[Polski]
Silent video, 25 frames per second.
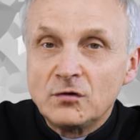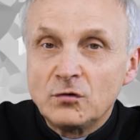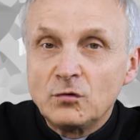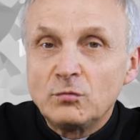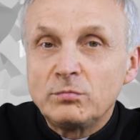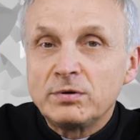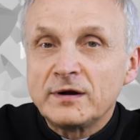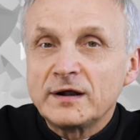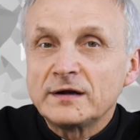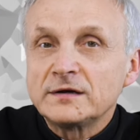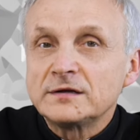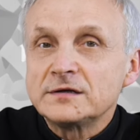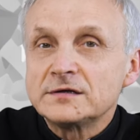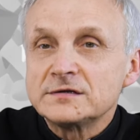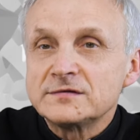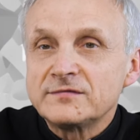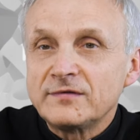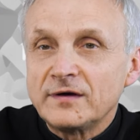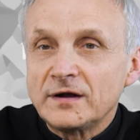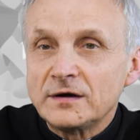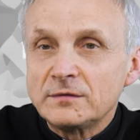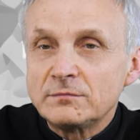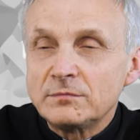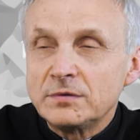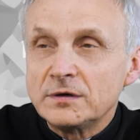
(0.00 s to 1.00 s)
Ubrany jest w
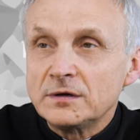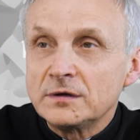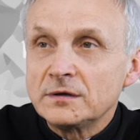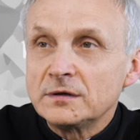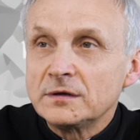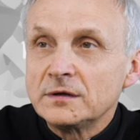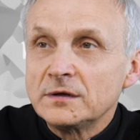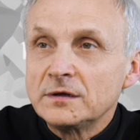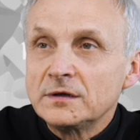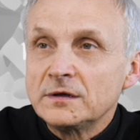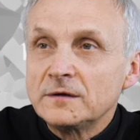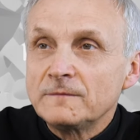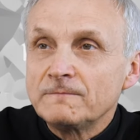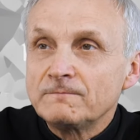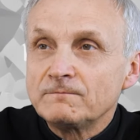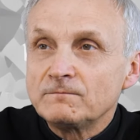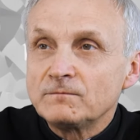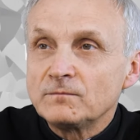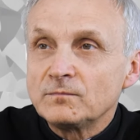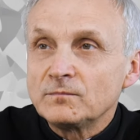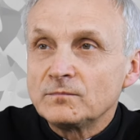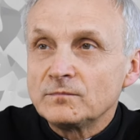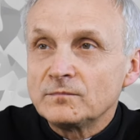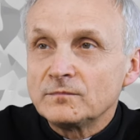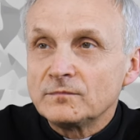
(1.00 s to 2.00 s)
albę.
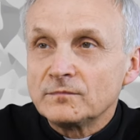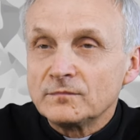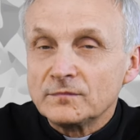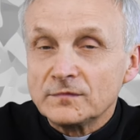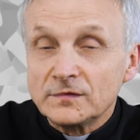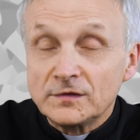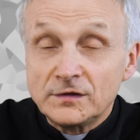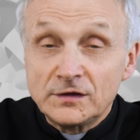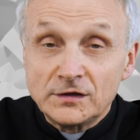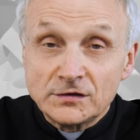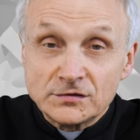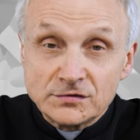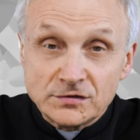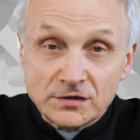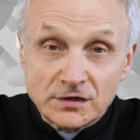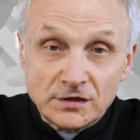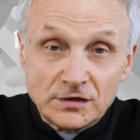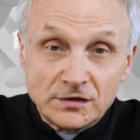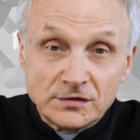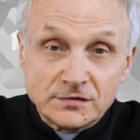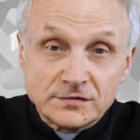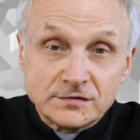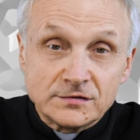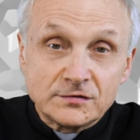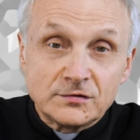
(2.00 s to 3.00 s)
Mm,
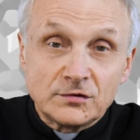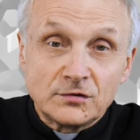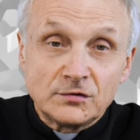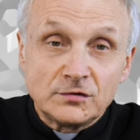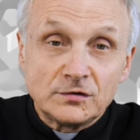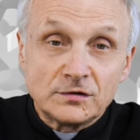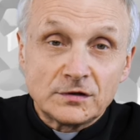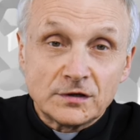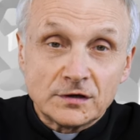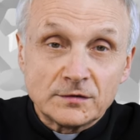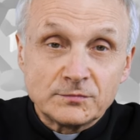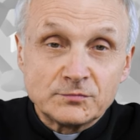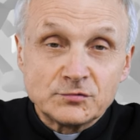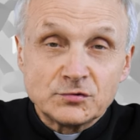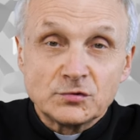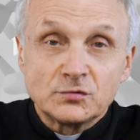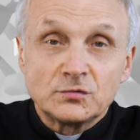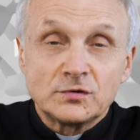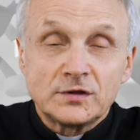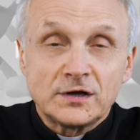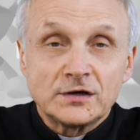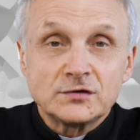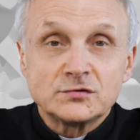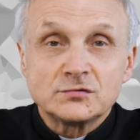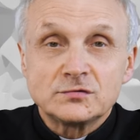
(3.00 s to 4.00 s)
Jeżeli stoi tak przy
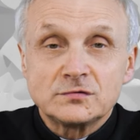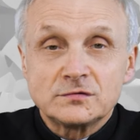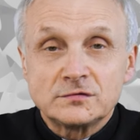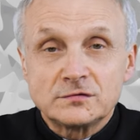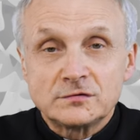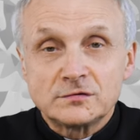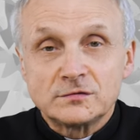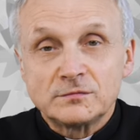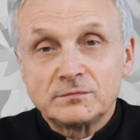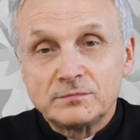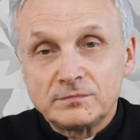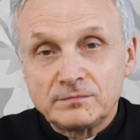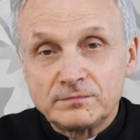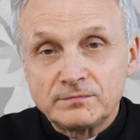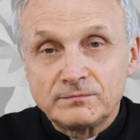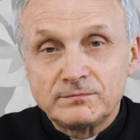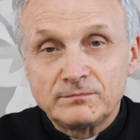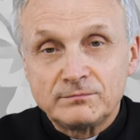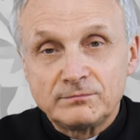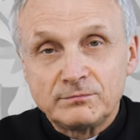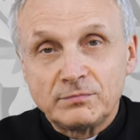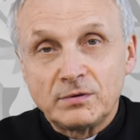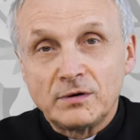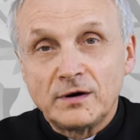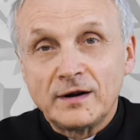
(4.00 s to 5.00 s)
ołtarzu, no to
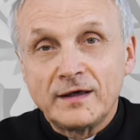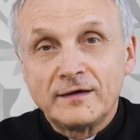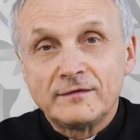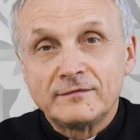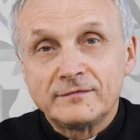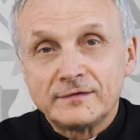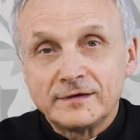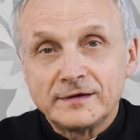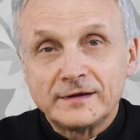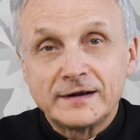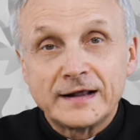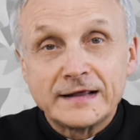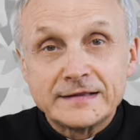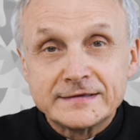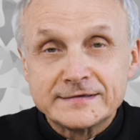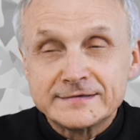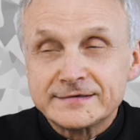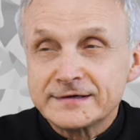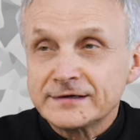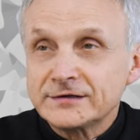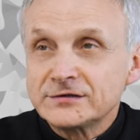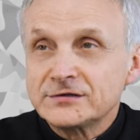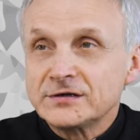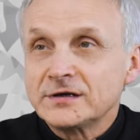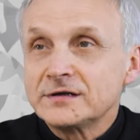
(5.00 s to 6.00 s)
po lewej
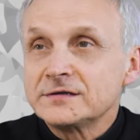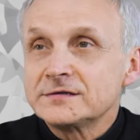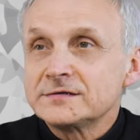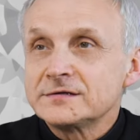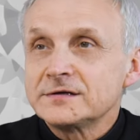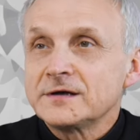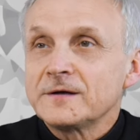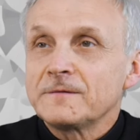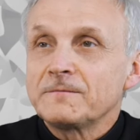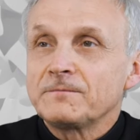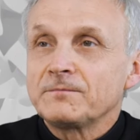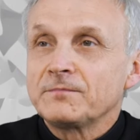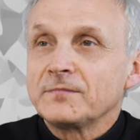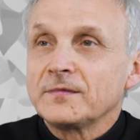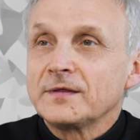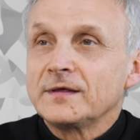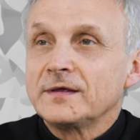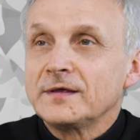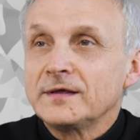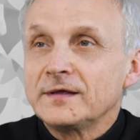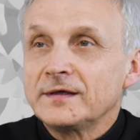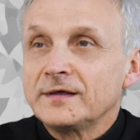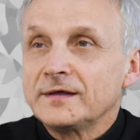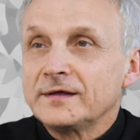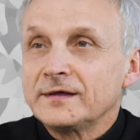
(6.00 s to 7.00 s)
ręce księdza
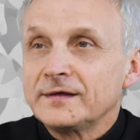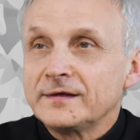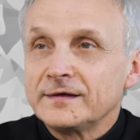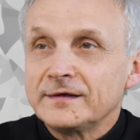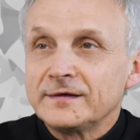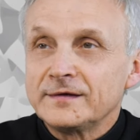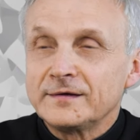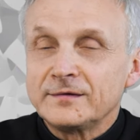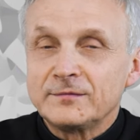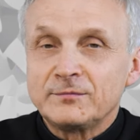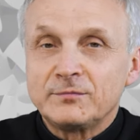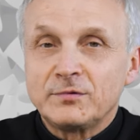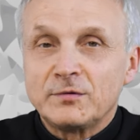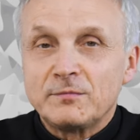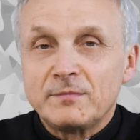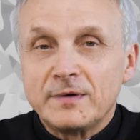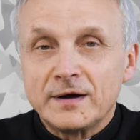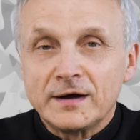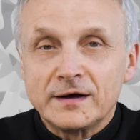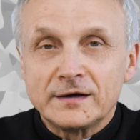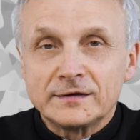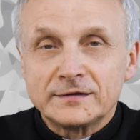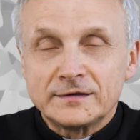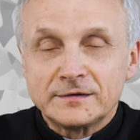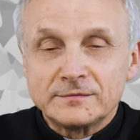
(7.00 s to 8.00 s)
e,
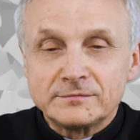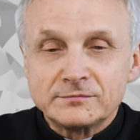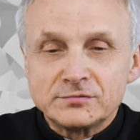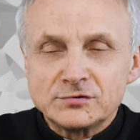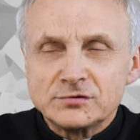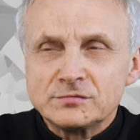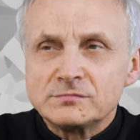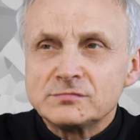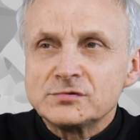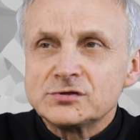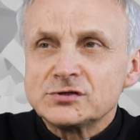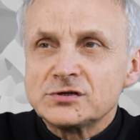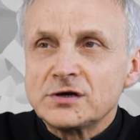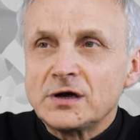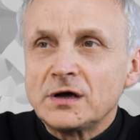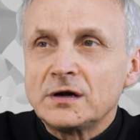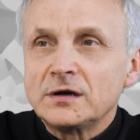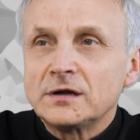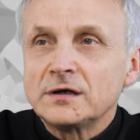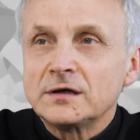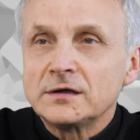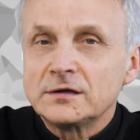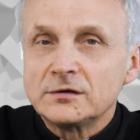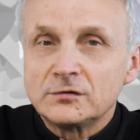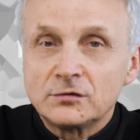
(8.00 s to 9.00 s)
pomaga tam przy
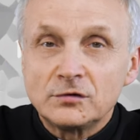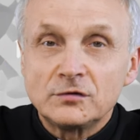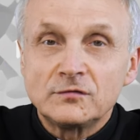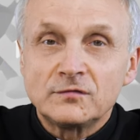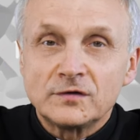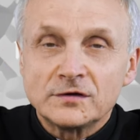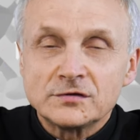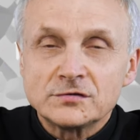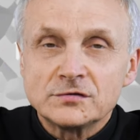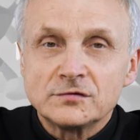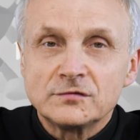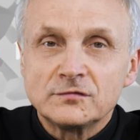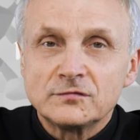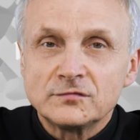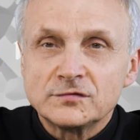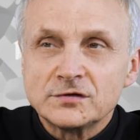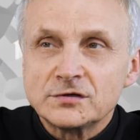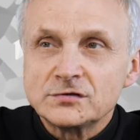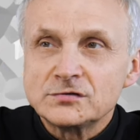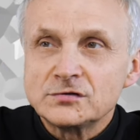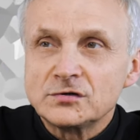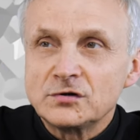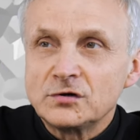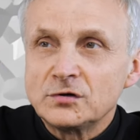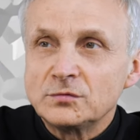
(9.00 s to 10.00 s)
mszale. No i właśnie w
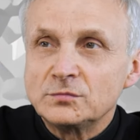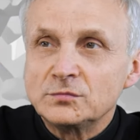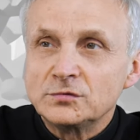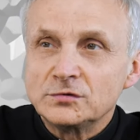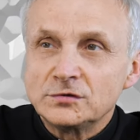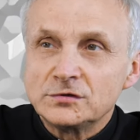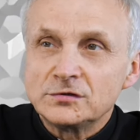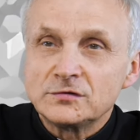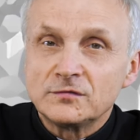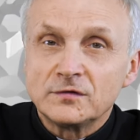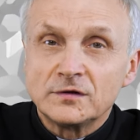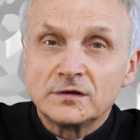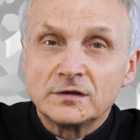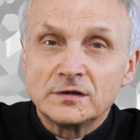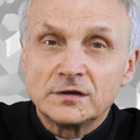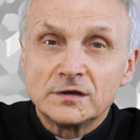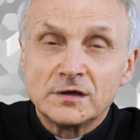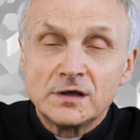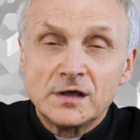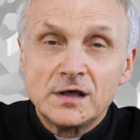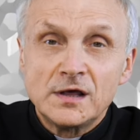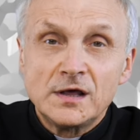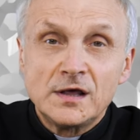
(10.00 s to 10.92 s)
czasie Komunii Świętej.